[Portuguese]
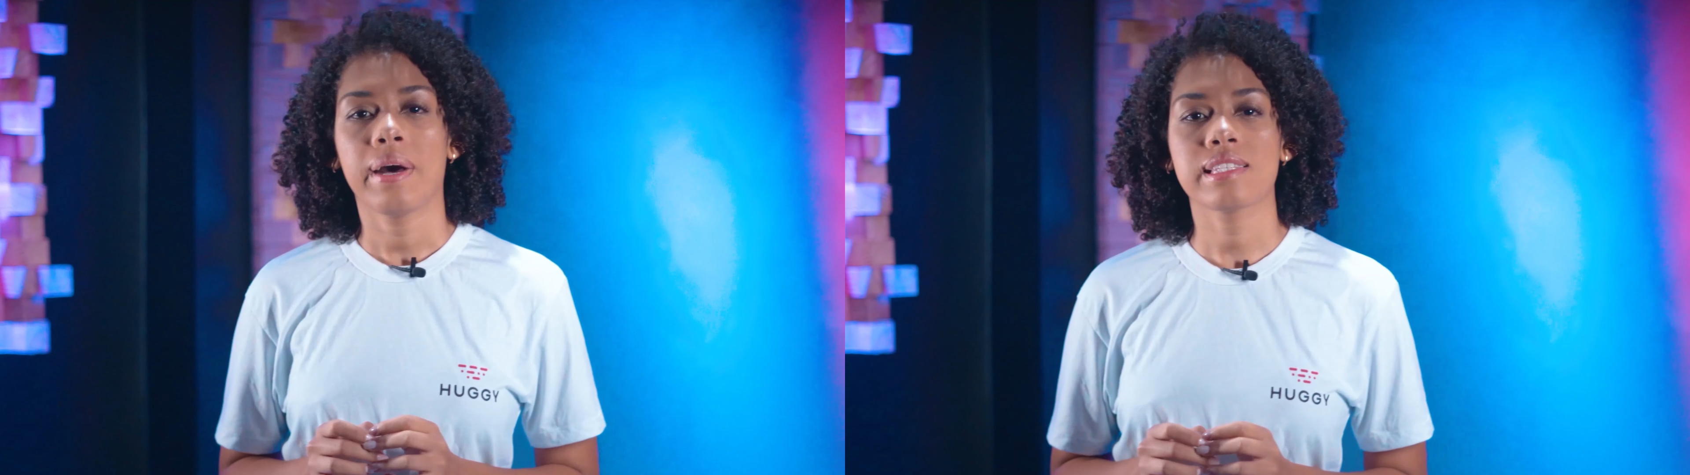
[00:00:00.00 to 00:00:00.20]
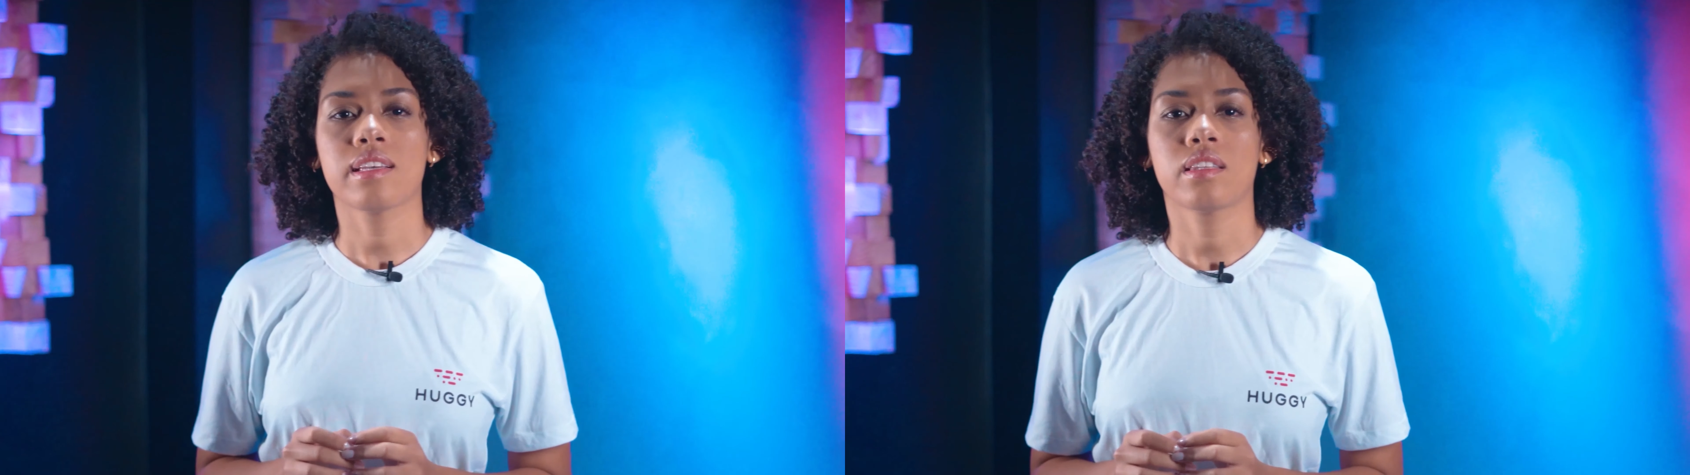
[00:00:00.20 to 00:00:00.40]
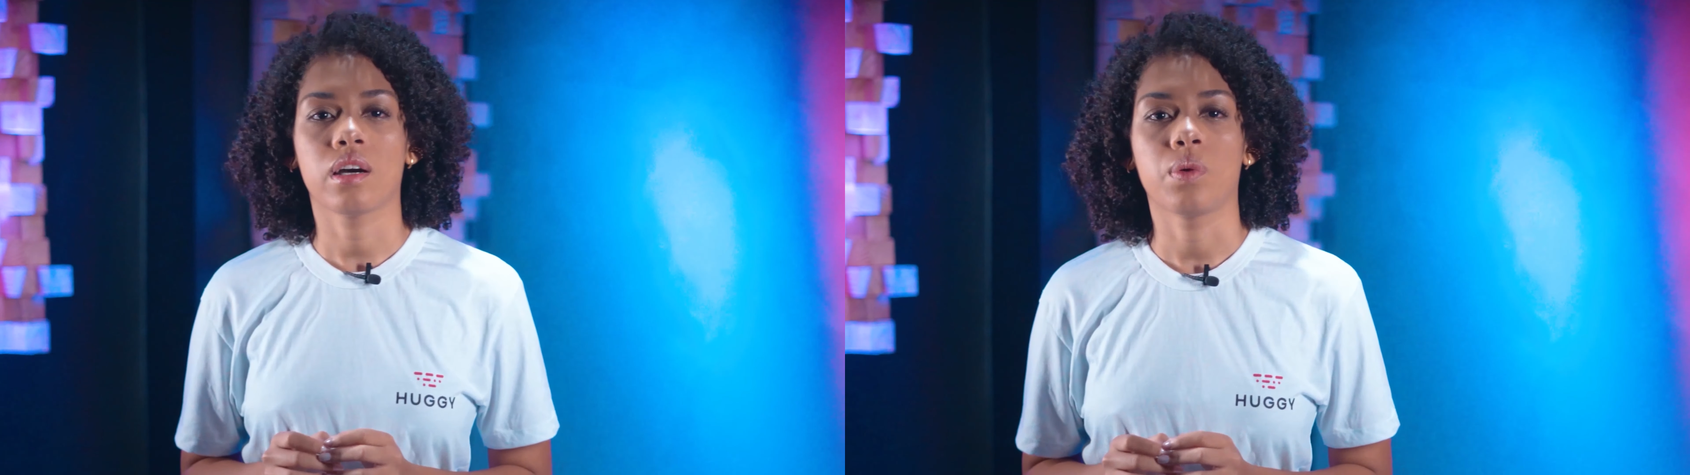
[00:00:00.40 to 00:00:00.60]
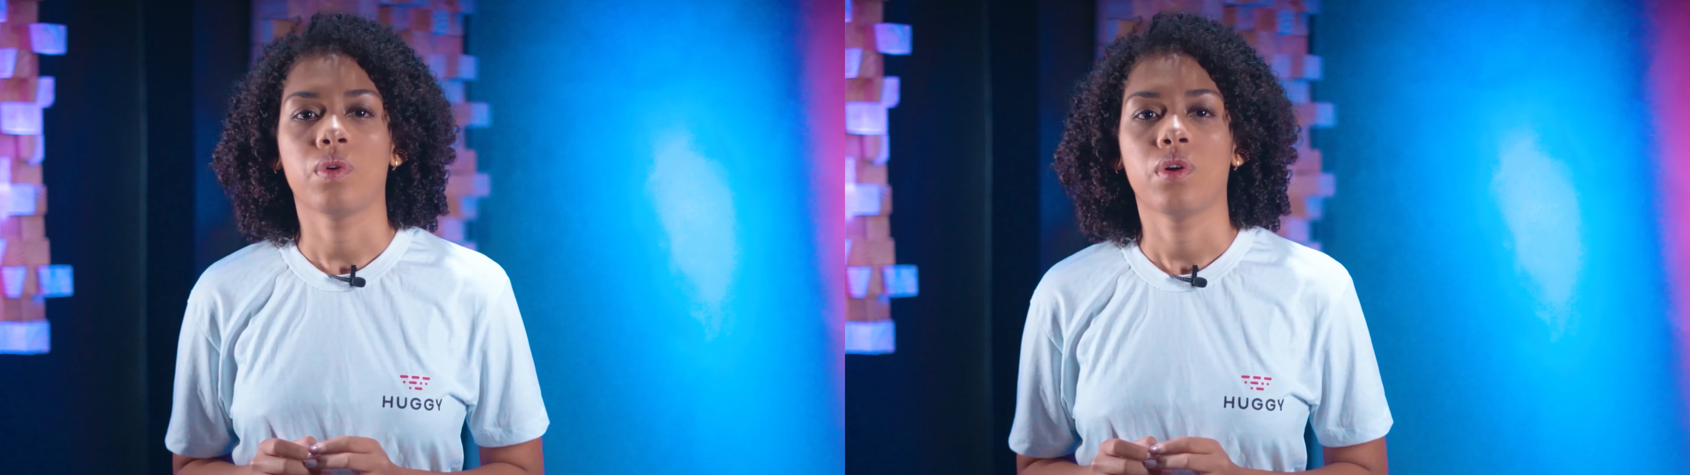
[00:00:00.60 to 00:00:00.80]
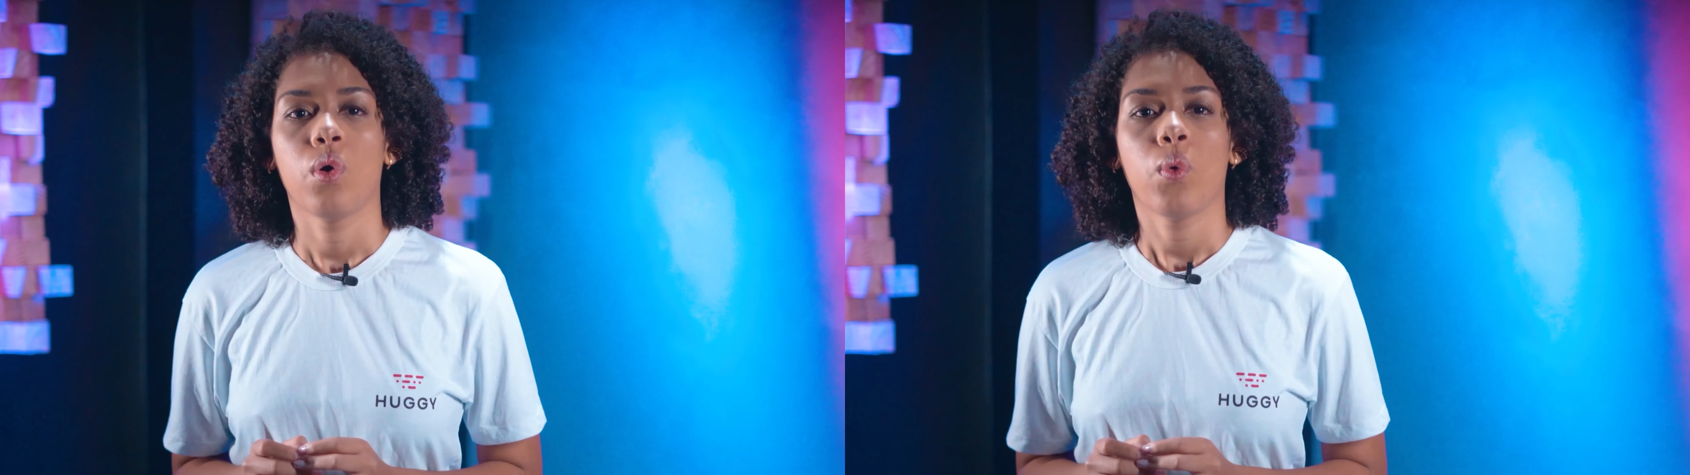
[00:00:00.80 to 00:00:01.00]
Mas então,
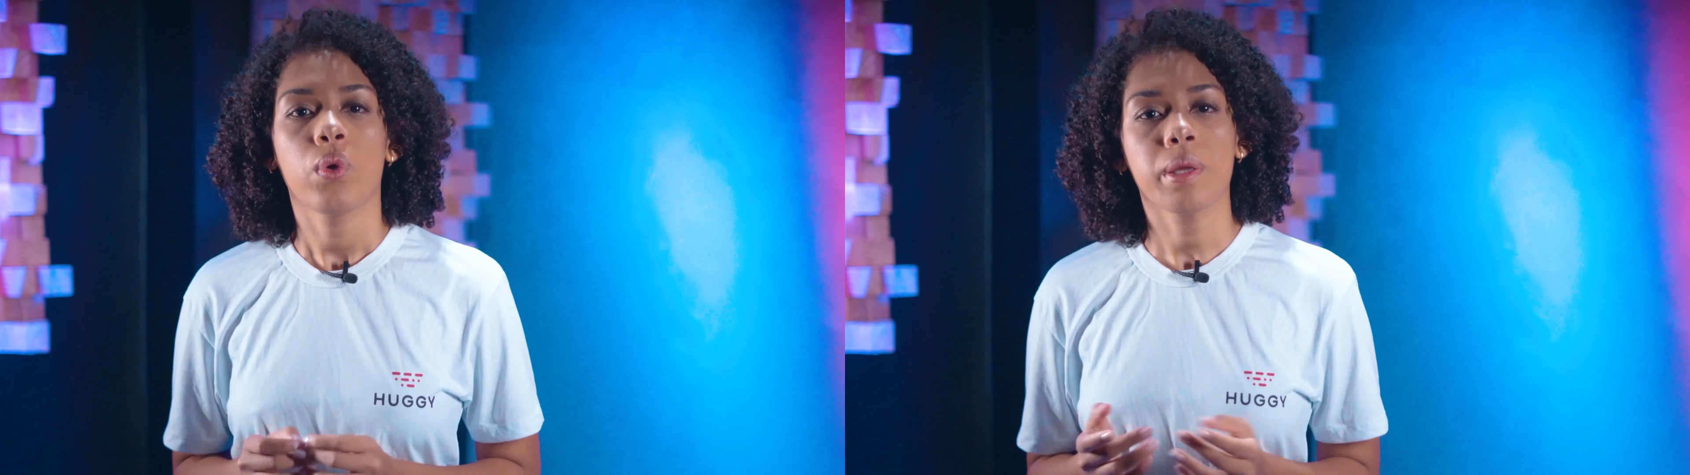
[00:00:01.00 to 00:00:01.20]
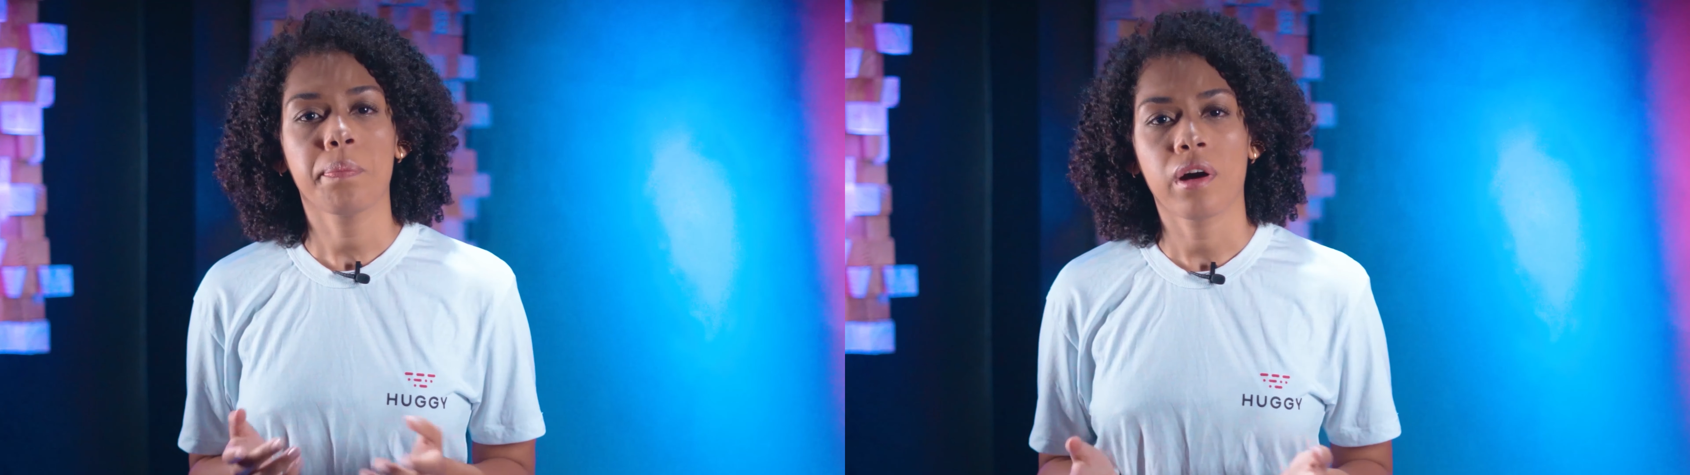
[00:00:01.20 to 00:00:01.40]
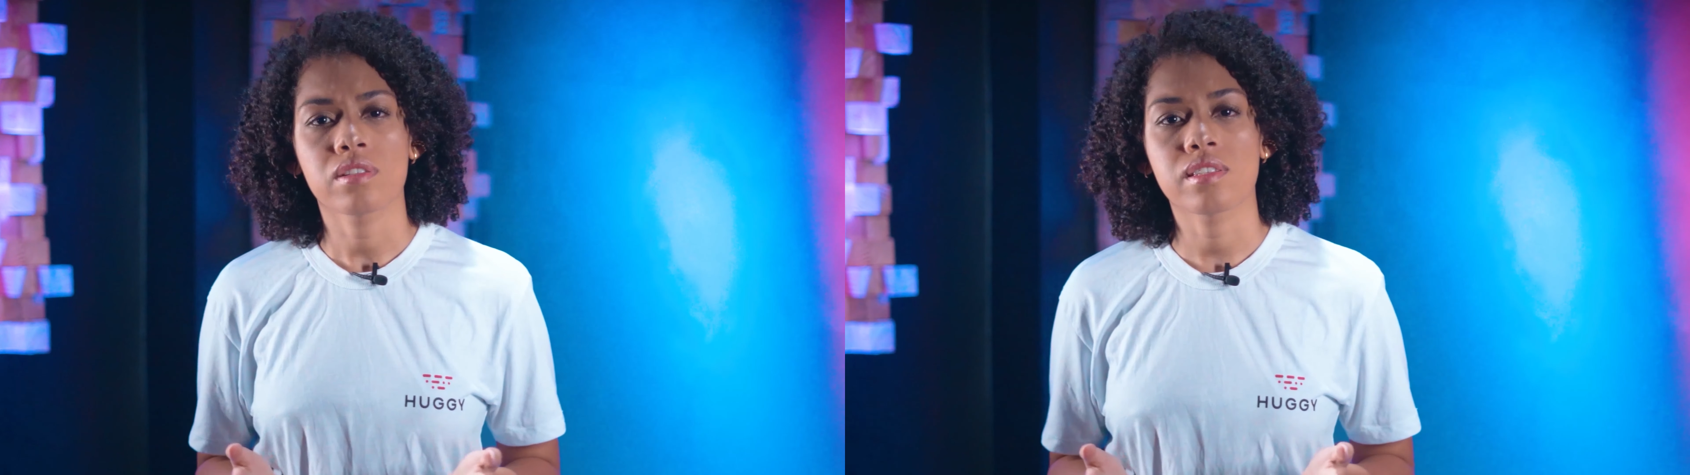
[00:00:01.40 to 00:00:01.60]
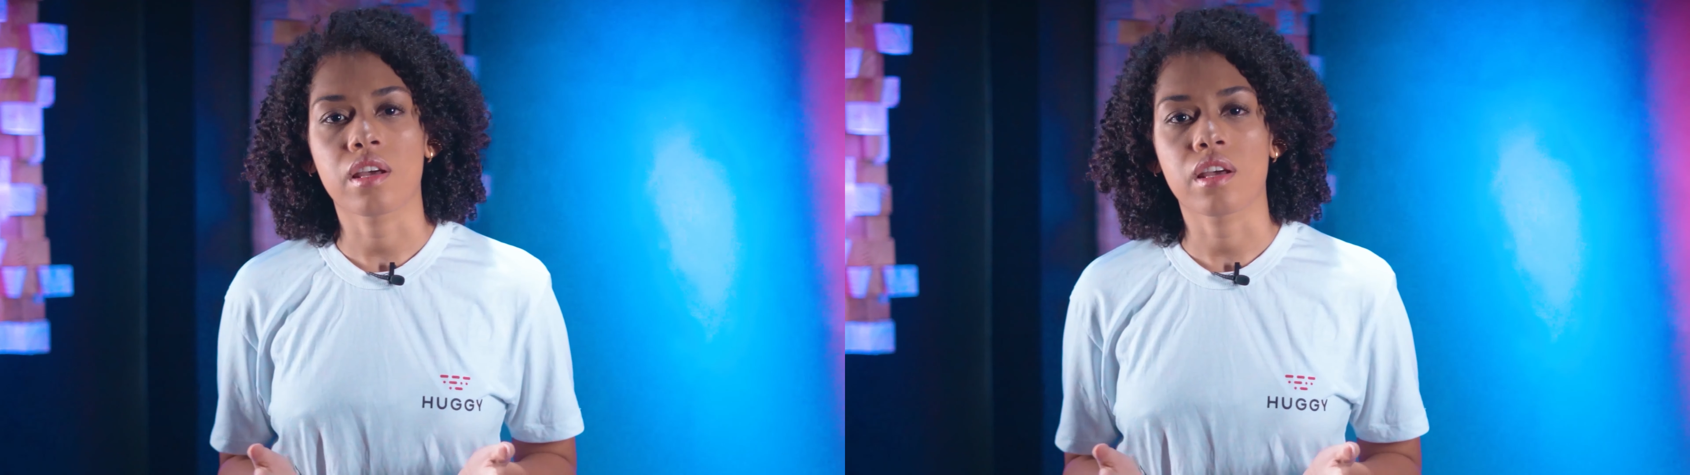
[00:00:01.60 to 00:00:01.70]
o que pode